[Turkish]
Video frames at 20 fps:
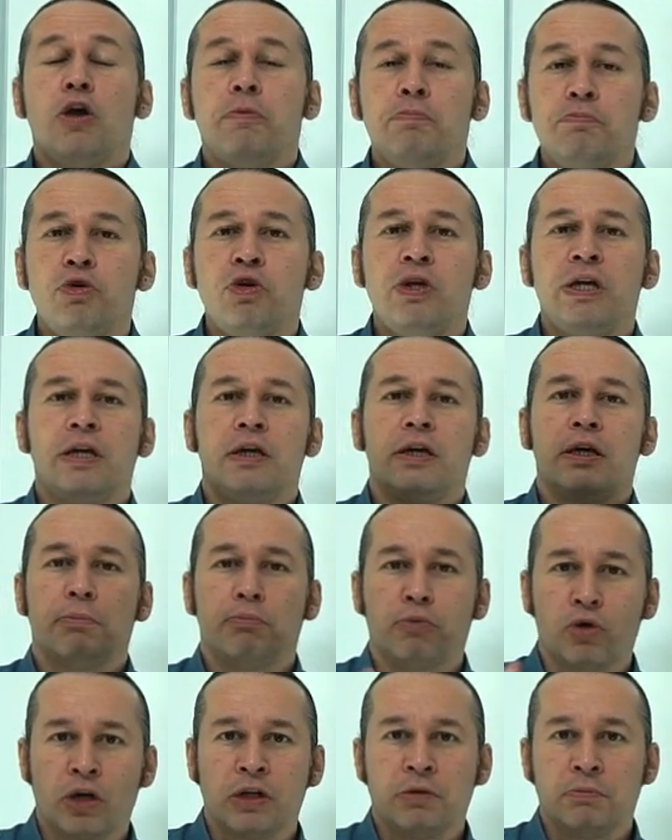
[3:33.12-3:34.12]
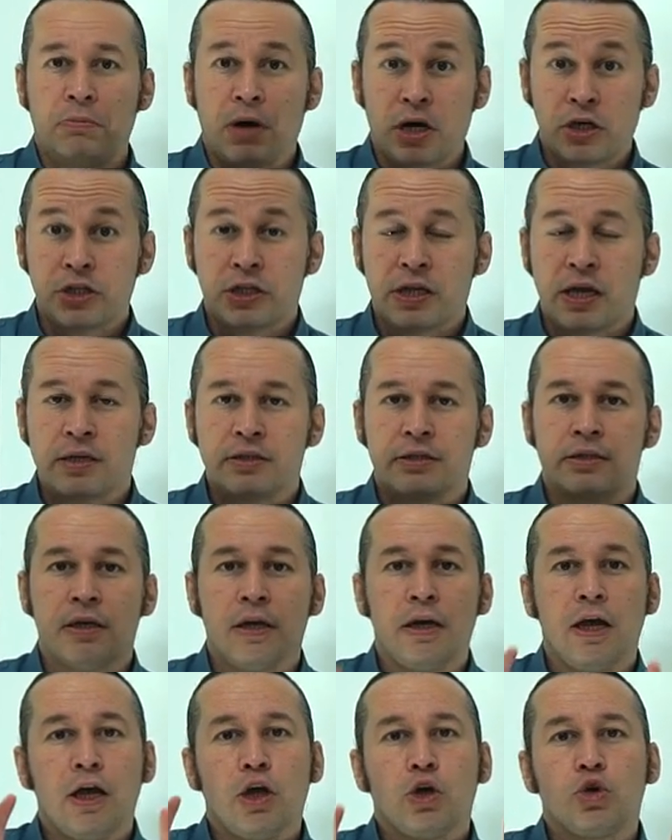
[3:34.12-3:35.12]
Münih buranın
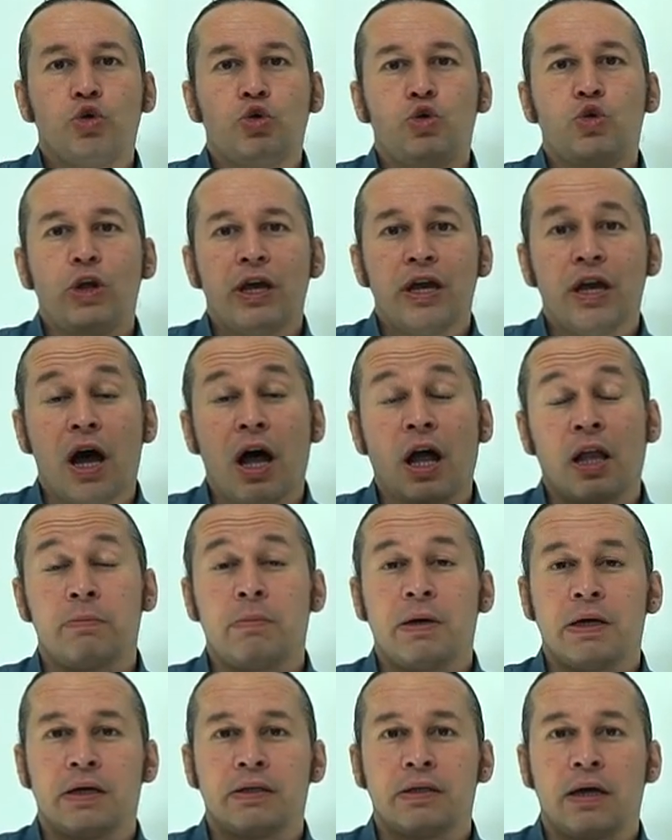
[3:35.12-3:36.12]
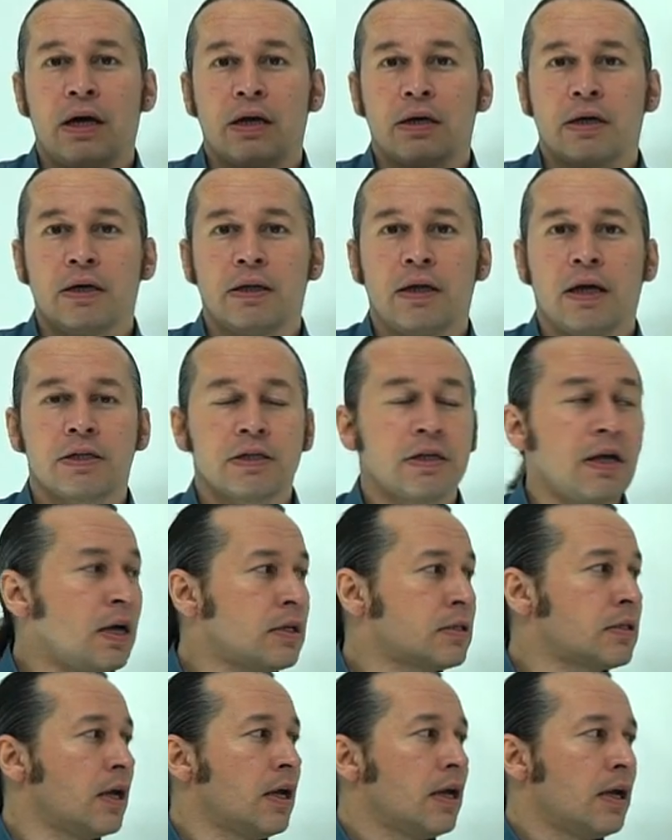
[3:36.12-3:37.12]
başkenti. Güney Almanya'da
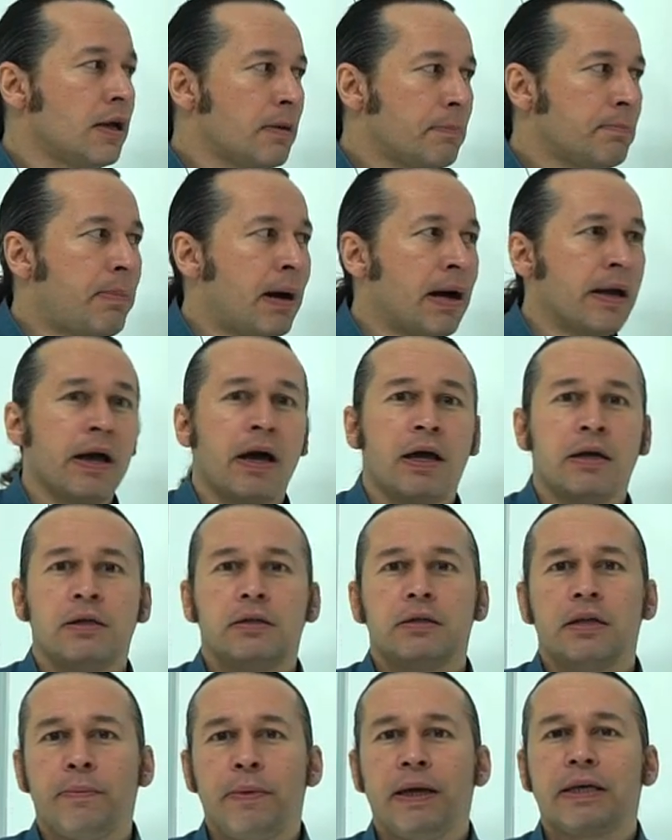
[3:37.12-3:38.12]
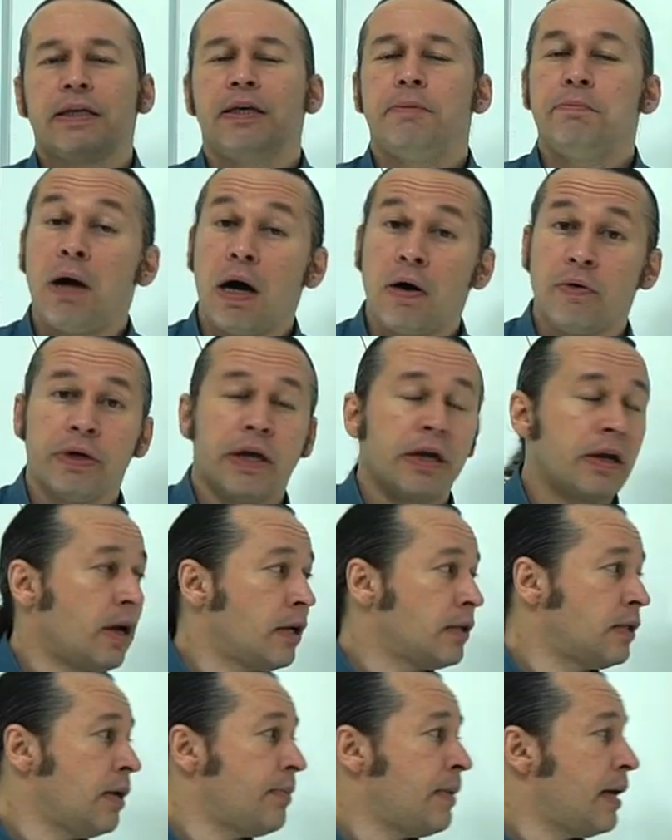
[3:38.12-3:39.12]
arkadaşlar. Bayan demek ki
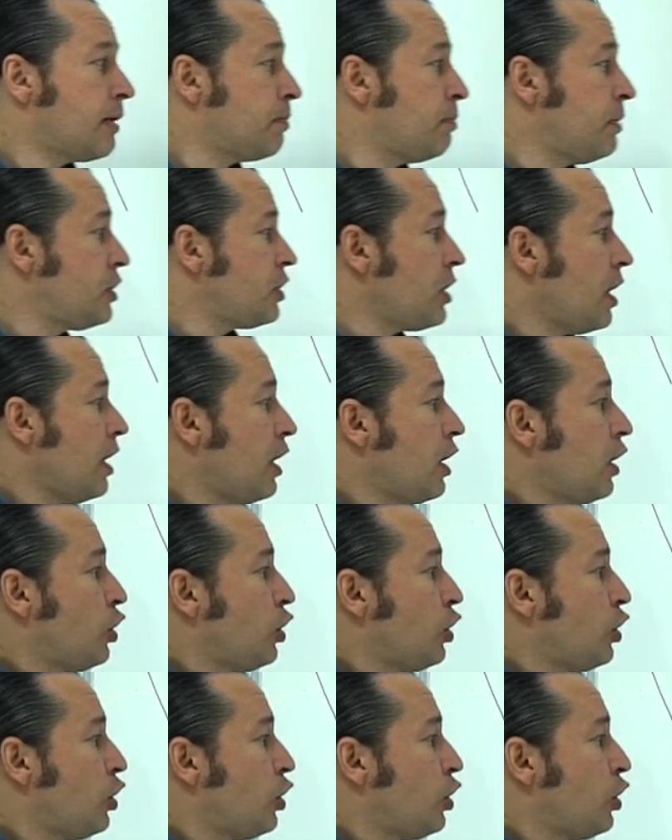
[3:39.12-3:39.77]
Baviera demekmiş.